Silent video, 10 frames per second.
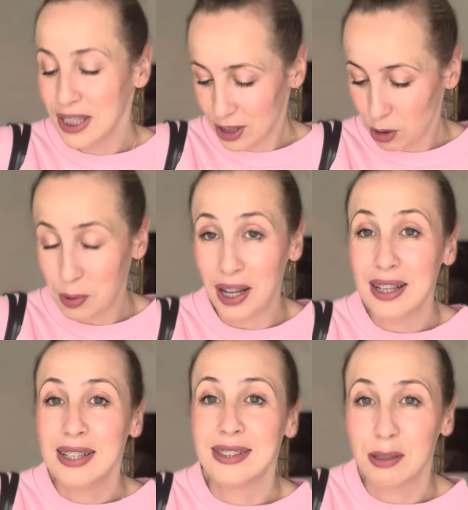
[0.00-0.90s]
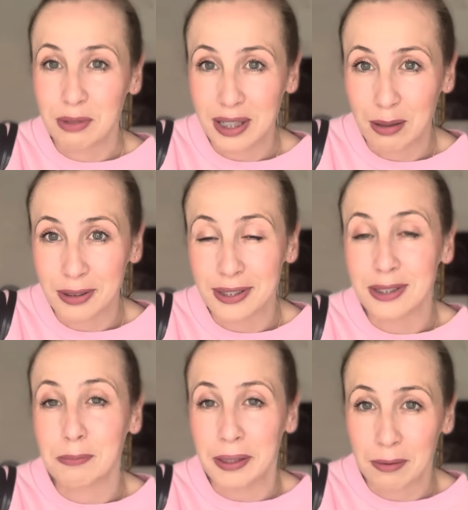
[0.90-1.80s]
Dobra, zamykam się i
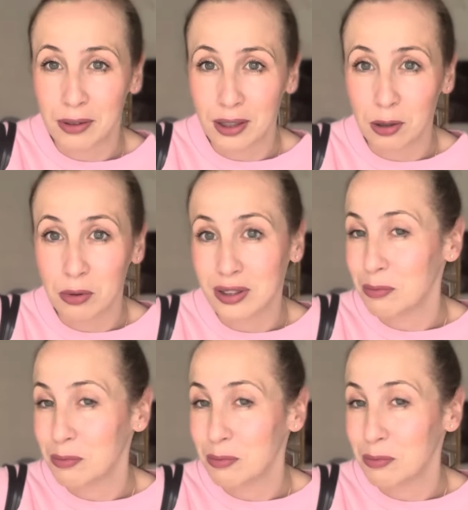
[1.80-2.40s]
spadam do tej roboty,